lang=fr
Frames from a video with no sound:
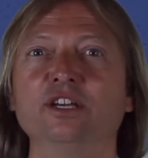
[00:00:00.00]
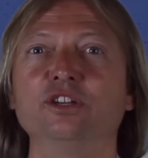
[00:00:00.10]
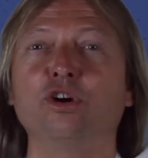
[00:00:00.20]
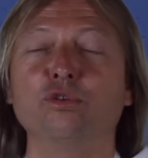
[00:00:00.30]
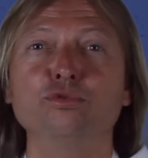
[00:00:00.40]

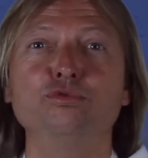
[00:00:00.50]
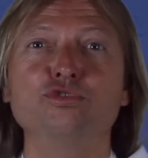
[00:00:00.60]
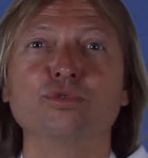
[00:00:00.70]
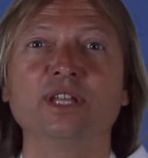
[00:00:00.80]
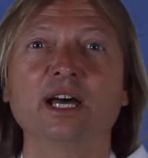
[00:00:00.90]
dans l'eau du
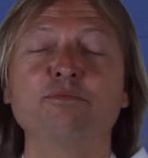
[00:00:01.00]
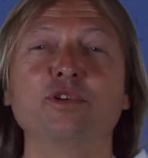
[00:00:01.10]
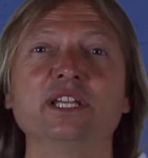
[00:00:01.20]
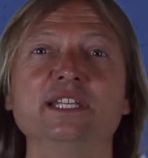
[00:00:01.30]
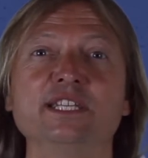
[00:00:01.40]
Jourdain pour
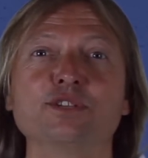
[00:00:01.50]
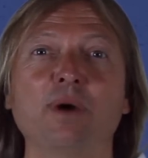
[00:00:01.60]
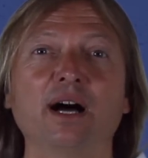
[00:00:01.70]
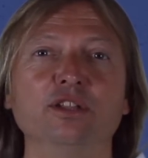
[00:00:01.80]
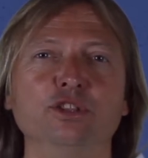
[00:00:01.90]
qu'ils y
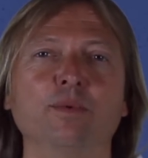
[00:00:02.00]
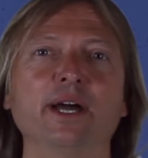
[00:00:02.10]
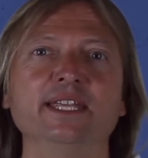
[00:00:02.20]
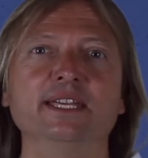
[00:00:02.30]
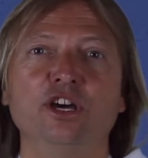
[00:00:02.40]
soient noyés.